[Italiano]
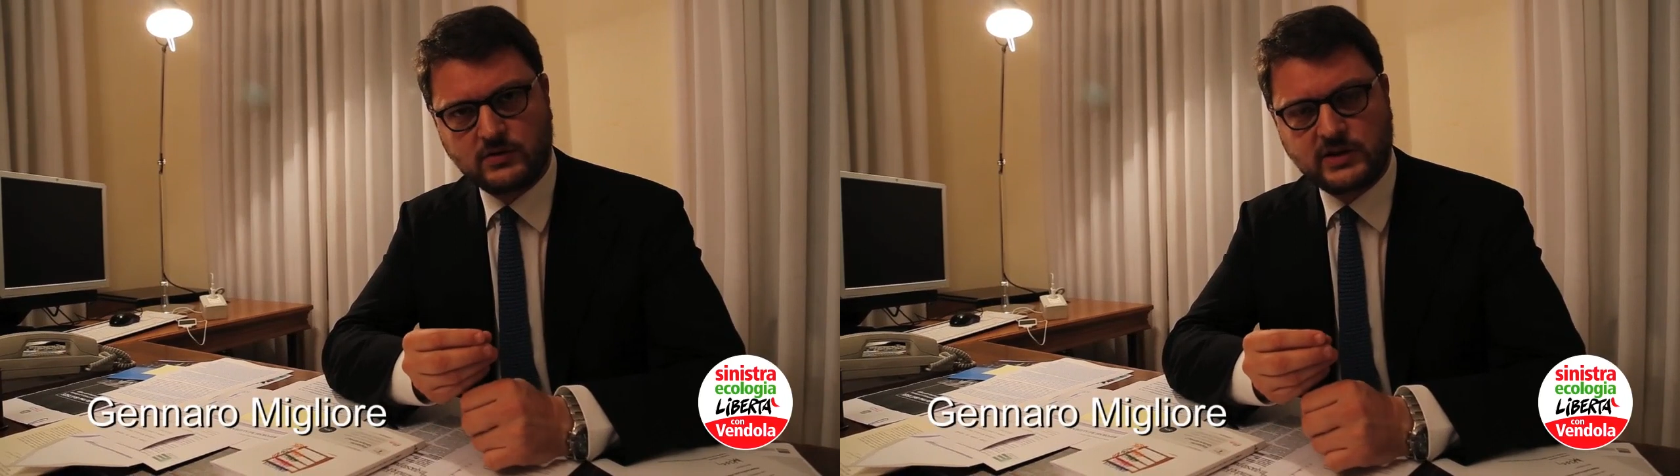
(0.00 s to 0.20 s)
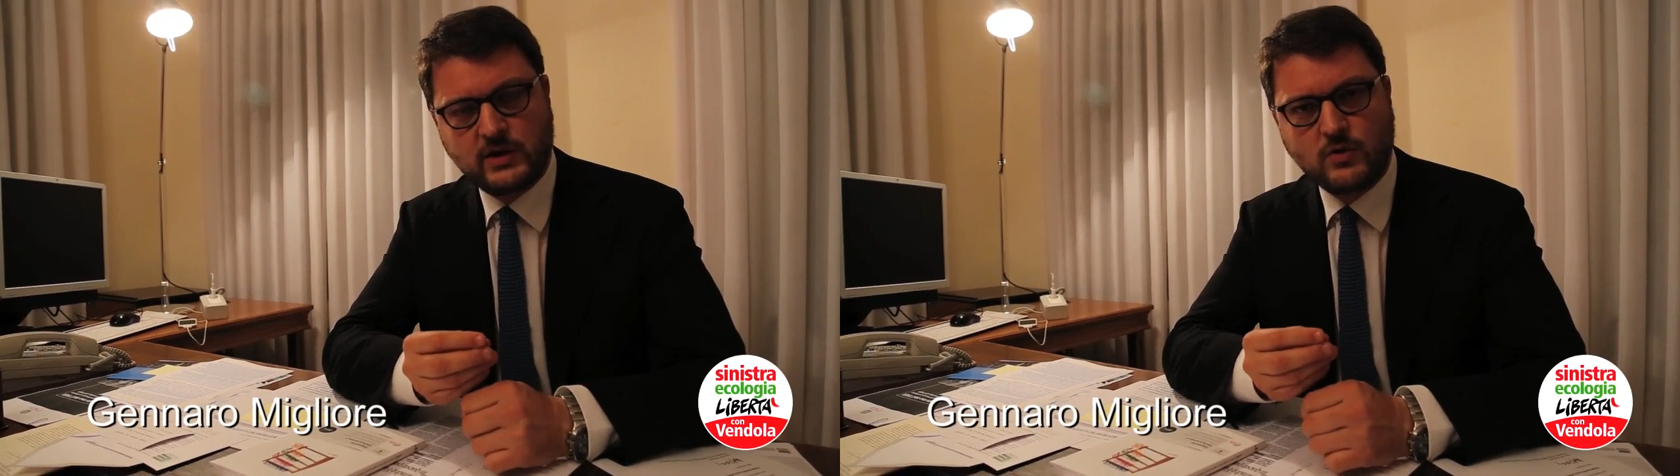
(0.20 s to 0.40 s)

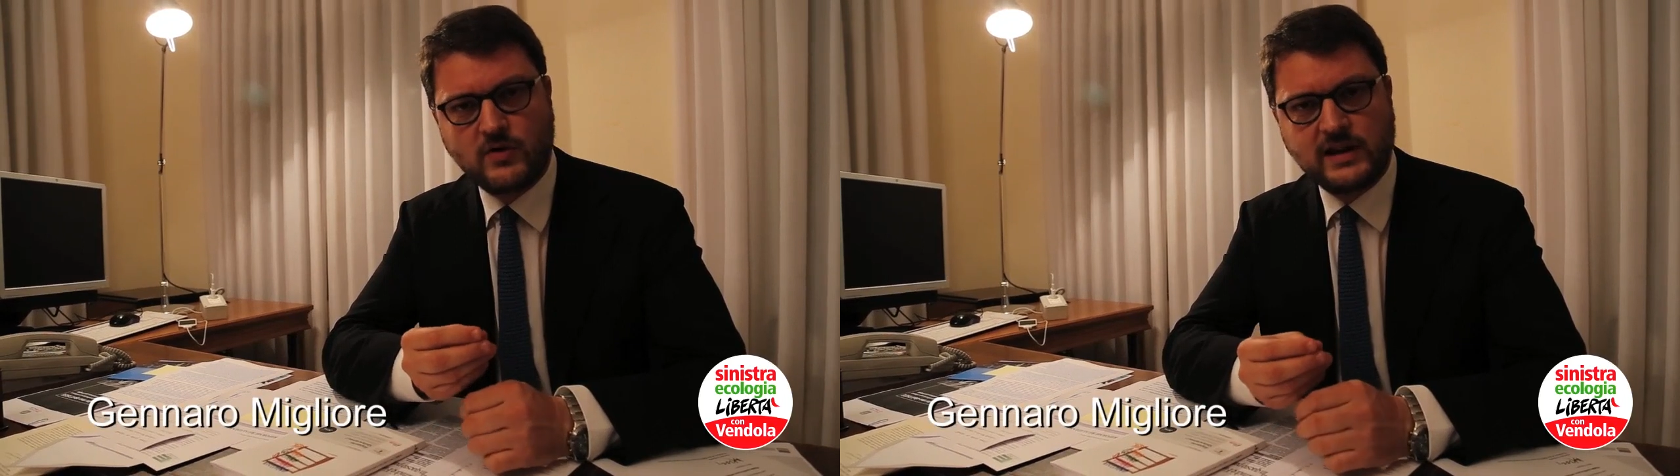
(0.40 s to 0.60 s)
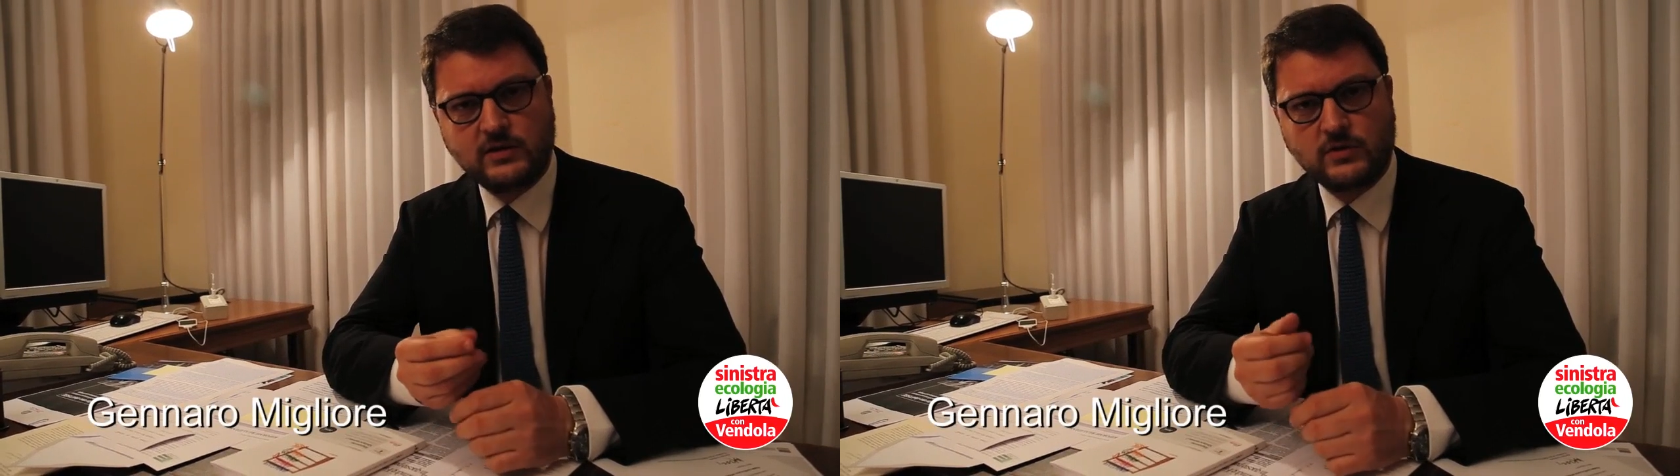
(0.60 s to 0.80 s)
Se un
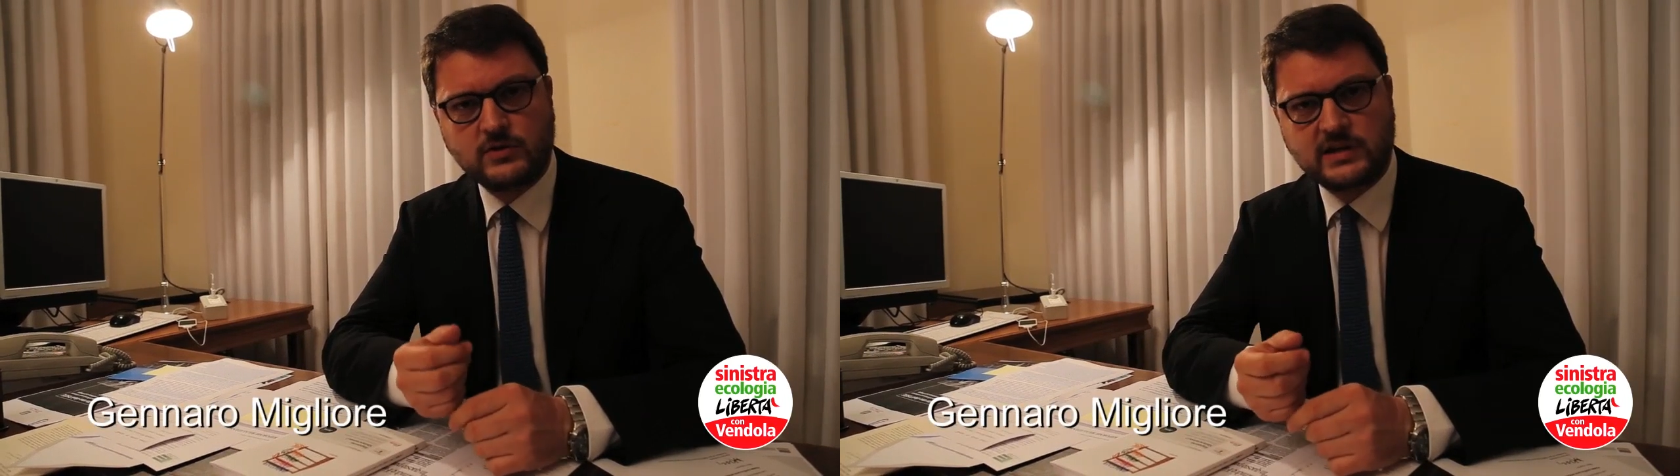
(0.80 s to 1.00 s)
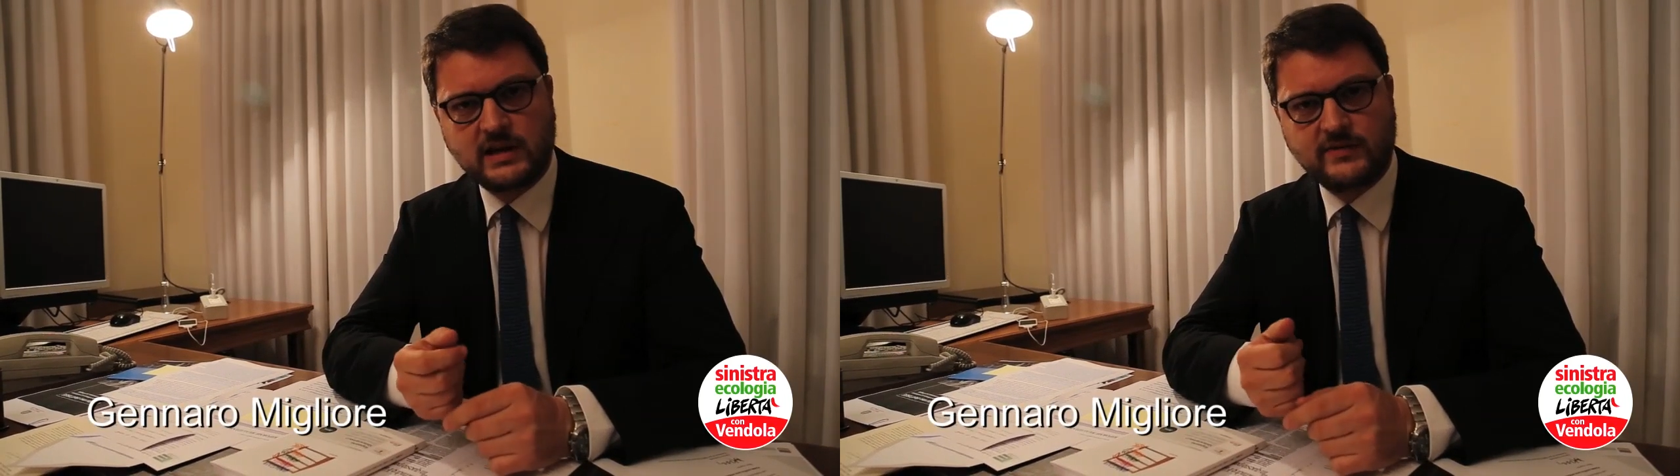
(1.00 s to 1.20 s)
governo
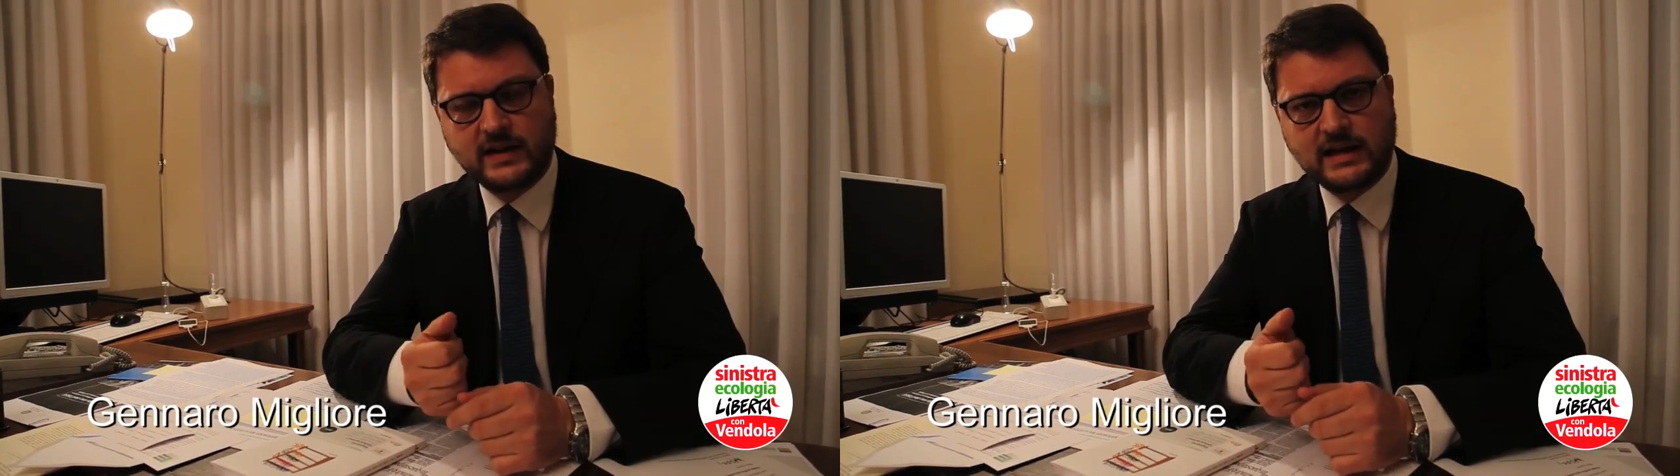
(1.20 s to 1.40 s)
non serve a